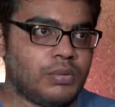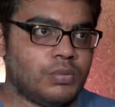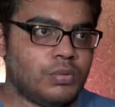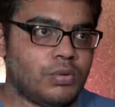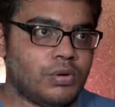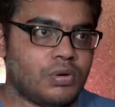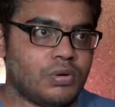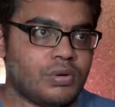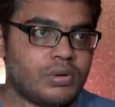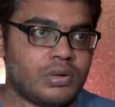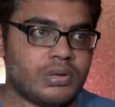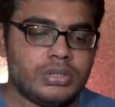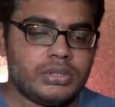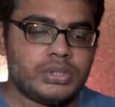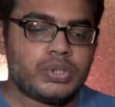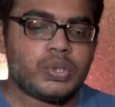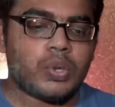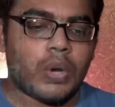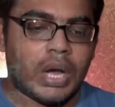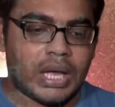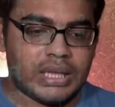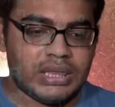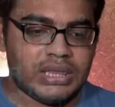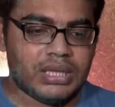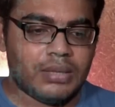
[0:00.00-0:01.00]
பண்ணுவோம் ஸோ
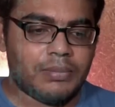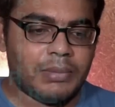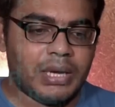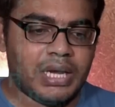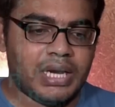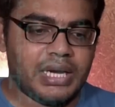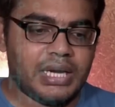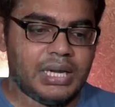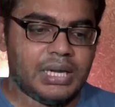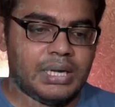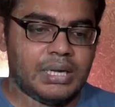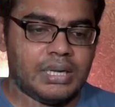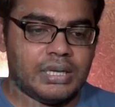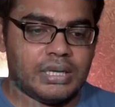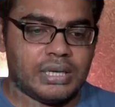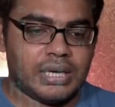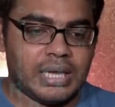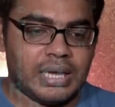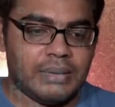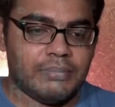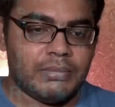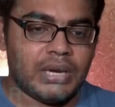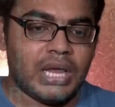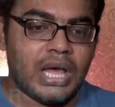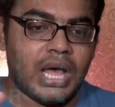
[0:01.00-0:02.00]
அந்த மாதிரி
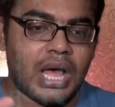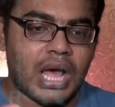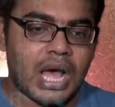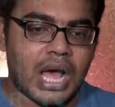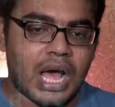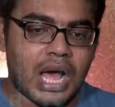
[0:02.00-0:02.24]
டைமில்